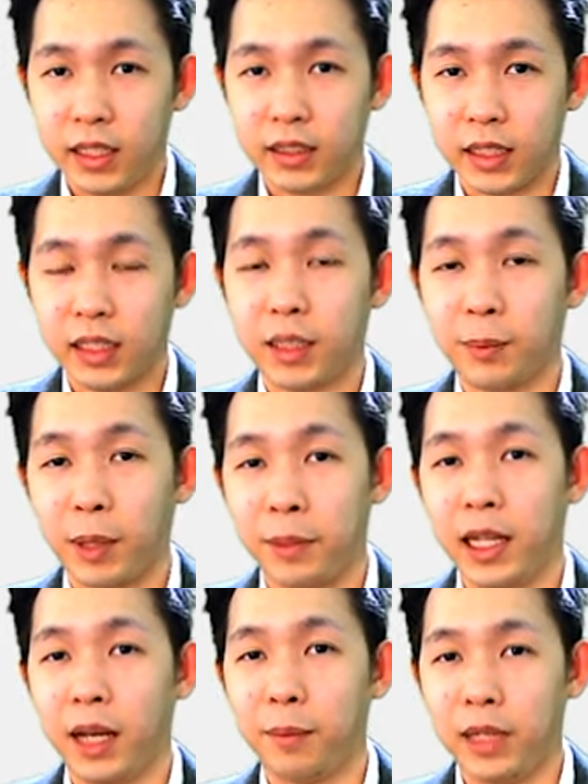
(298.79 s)
Jadi siapa
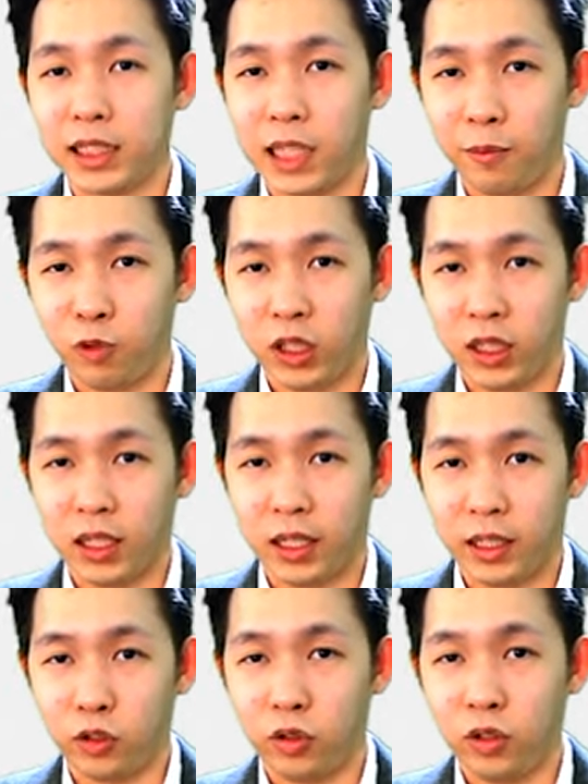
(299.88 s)
bilang beli saham luar negeri
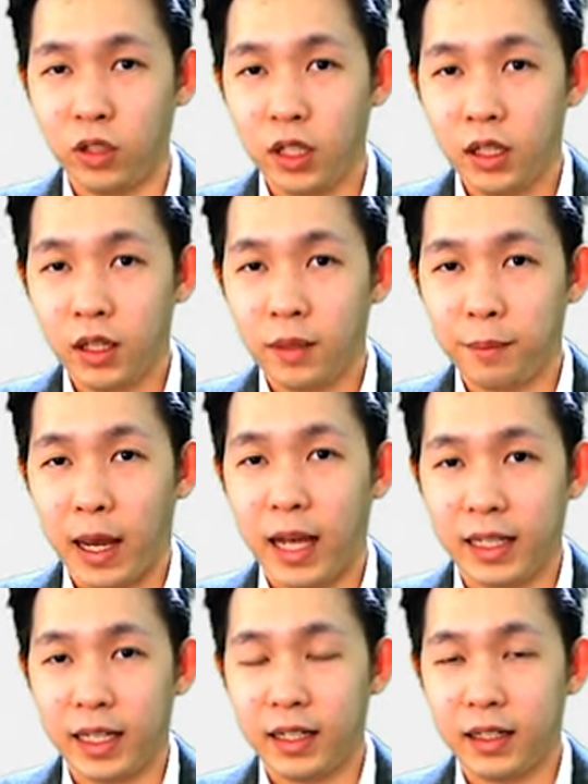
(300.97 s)
itu
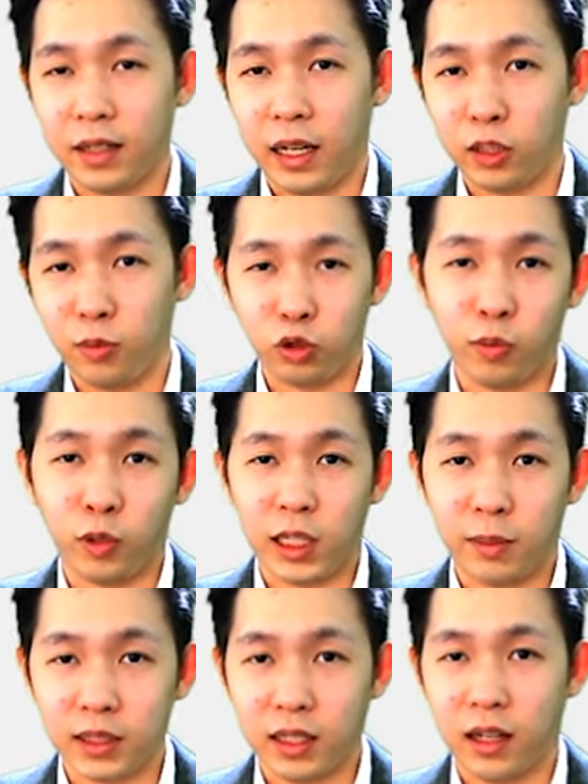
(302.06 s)
mahal ya atau butuh modal
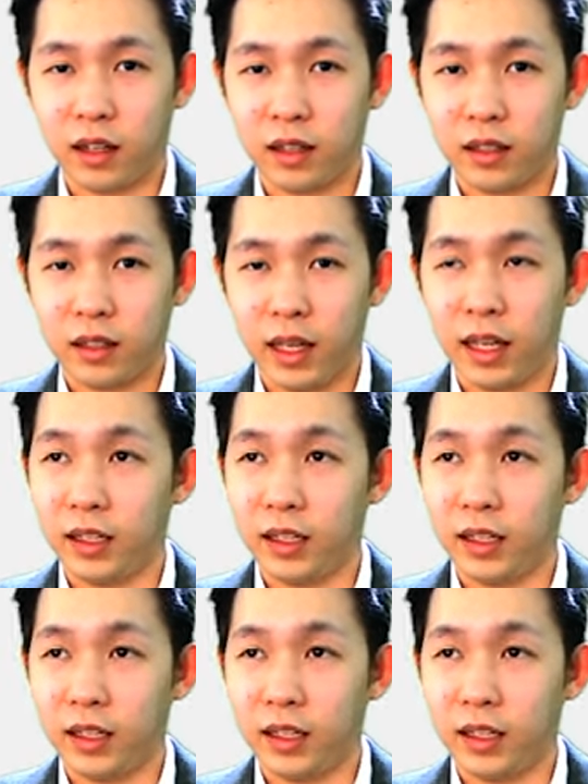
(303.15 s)
besar ya.